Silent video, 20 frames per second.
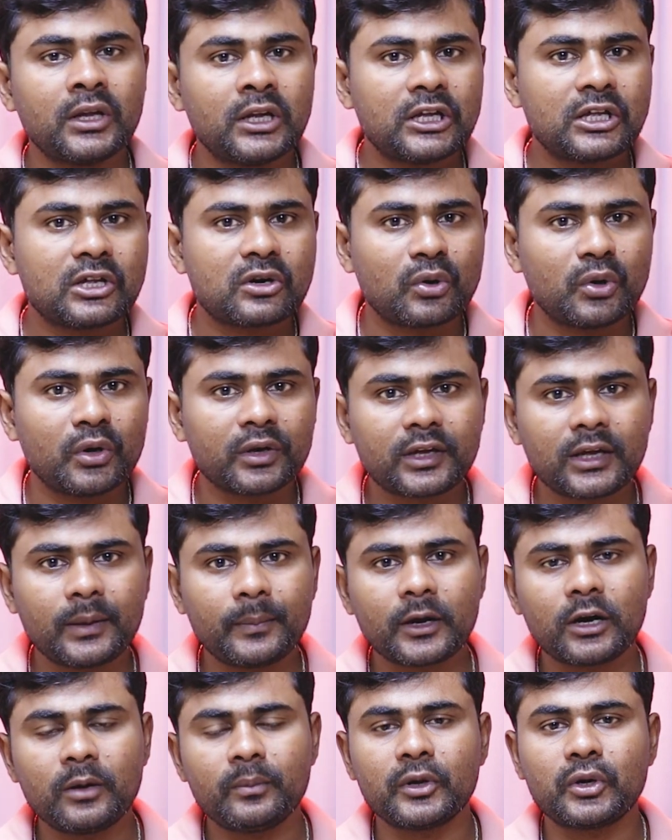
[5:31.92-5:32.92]
ఈ రెండు
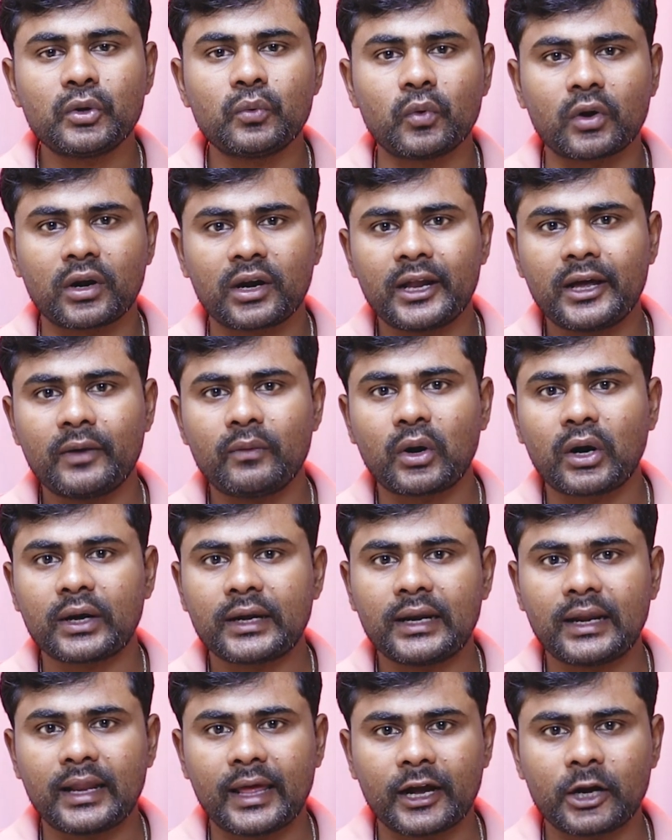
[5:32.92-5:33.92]
కెమెరాలు మీకు ఉన్నా ఒకటే
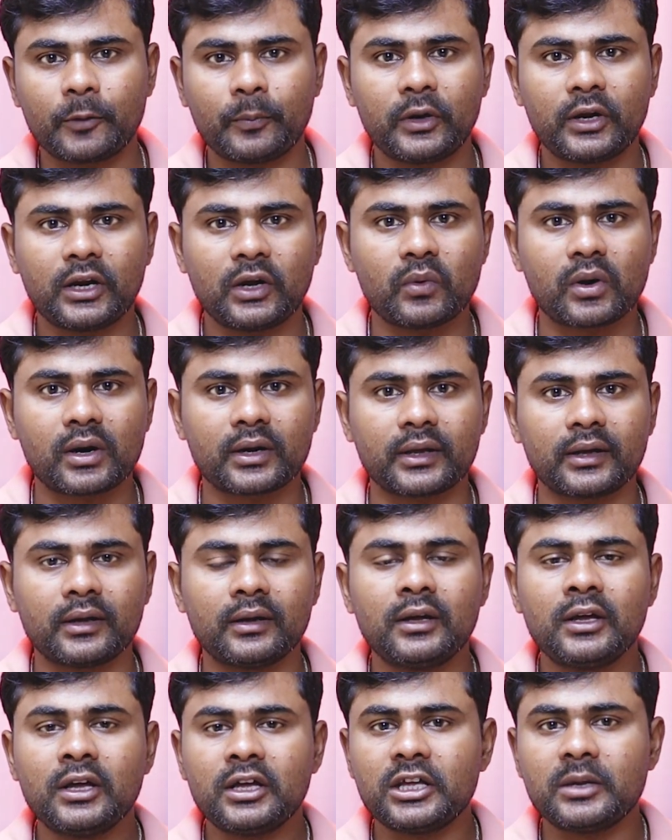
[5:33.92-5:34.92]
లేకపోయినా ఒకటే
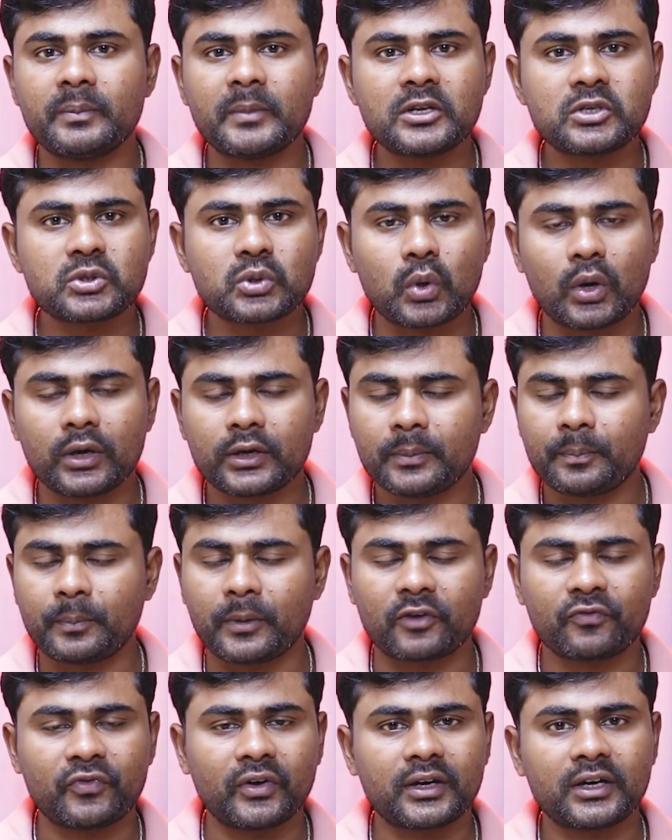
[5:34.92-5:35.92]
ఇమేజ్ క్వాలిటీ
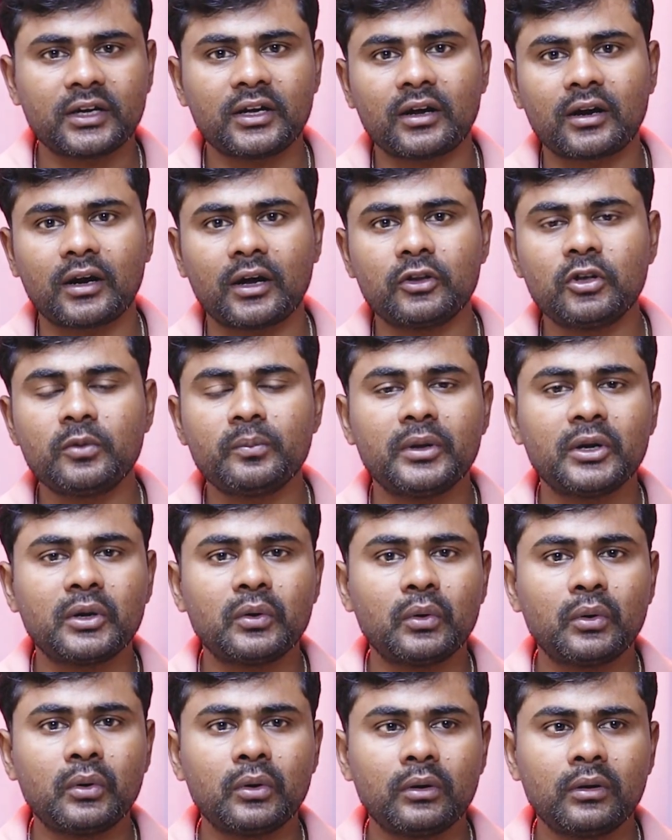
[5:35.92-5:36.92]
పర్ఫెక్ట్గా రాదు
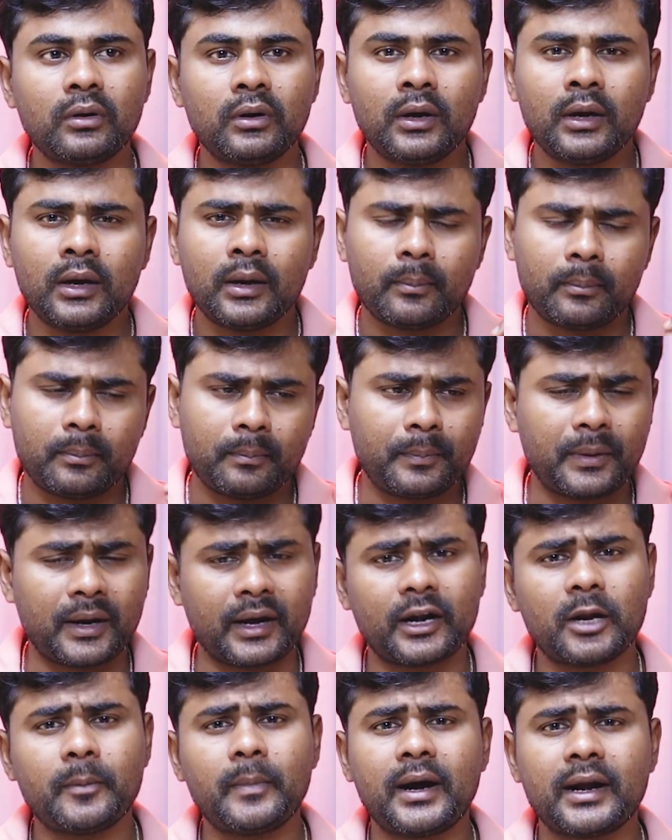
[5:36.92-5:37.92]
మీకు
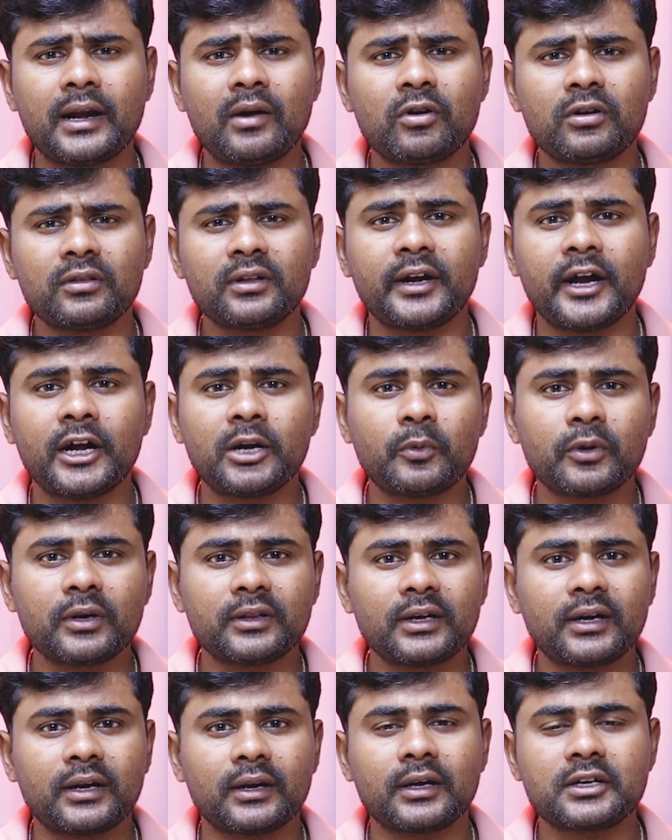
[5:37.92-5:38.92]
పగల బాగానే ఉంటుంది నైట్
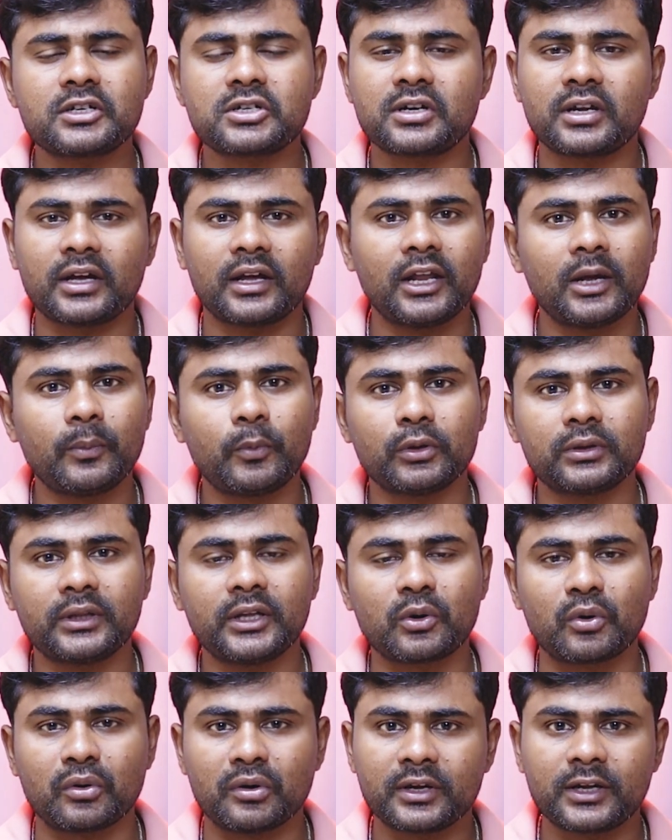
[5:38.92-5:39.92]
పూటది కనుక స్ట్రగుల్ అయిపోతాయి
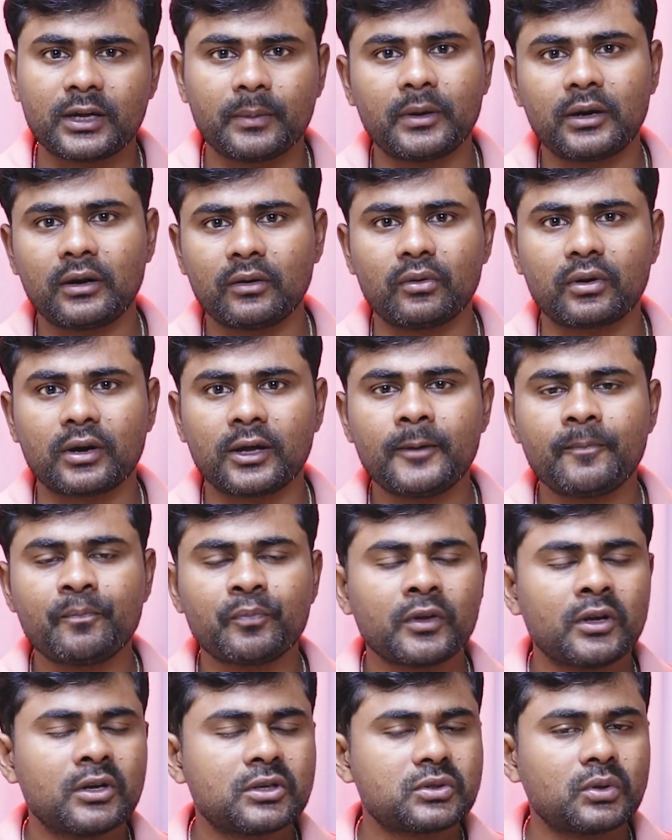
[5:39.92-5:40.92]
ఈ రెండు కెమెరాలు కూడా
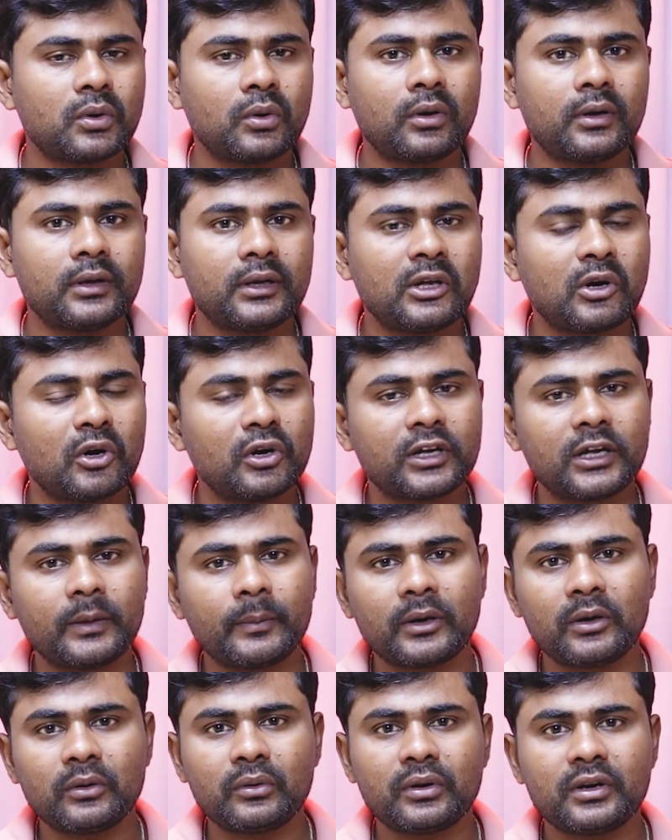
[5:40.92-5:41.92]
సో ఈ రెండు
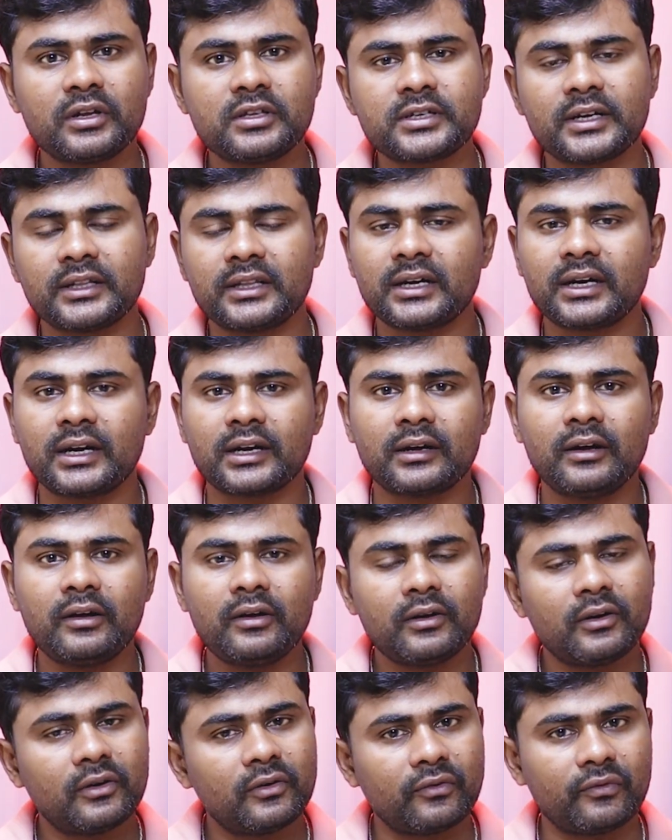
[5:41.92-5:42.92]
కెమెరాల గురించి అయితే కనుక
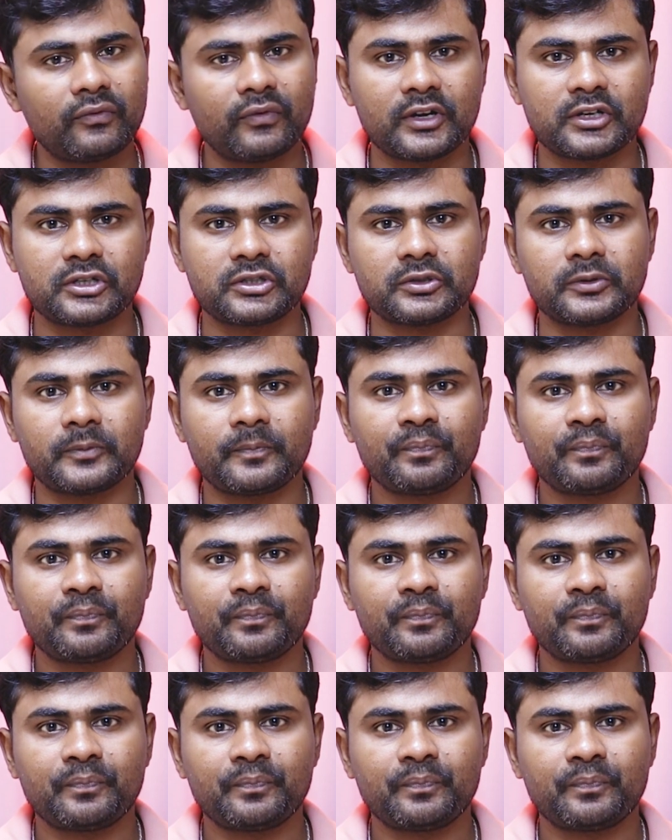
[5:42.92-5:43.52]
వేస్ట్